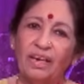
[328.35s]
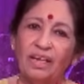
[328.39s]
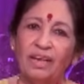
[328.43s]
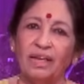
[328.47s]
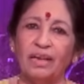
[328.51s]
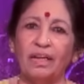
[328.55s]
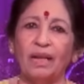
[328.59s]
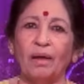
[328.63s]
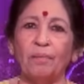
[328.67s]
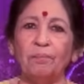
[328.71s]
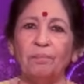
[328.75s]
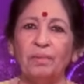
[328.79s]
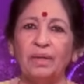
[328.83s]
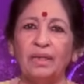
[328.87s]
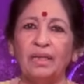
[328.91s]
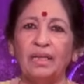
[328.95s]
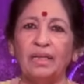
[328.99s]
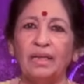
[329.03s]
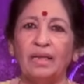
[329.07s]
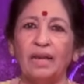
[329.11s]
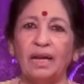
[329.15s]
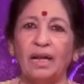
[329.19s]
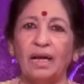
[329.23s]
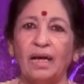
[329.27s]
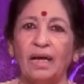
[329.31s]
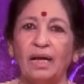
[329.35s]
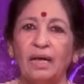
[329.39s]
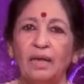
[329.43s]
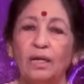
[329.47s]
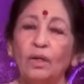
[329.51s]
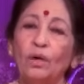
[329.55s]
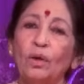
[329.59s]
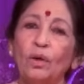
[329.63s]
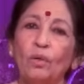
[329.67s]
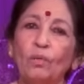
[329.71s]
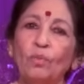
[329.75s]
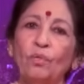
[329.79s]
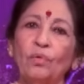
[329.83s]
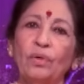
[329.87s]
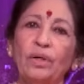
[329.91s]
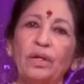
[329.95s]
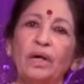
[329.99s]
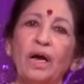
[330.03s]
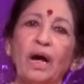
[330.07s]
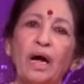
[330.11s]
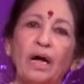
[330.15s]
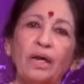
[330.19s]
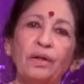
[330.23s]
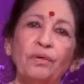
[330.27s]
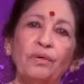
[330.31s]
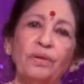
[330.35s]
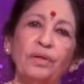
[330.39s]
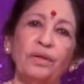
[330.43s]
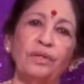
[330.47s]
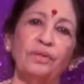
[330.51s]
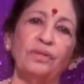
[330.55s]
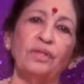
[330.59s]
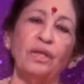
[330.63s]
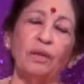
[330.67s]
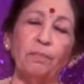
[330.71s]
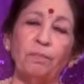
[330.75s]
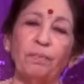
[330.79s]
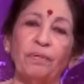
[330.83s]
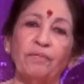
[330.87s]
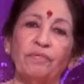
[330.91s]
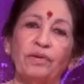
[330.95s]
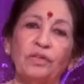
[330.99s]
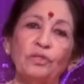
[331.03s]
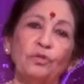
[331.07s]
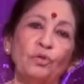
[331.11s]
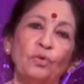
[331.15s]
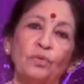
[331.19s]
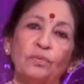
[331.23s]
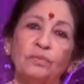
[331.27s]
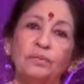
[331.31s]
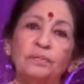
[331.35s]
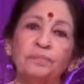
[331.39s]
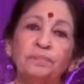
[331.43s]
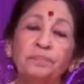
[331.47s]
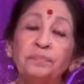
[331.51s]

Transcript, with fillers: நீங்கள் நம்பினீங்கன்னா உங்களுக்கு ஆரோக்கியம் திருப்பி வந்துடும்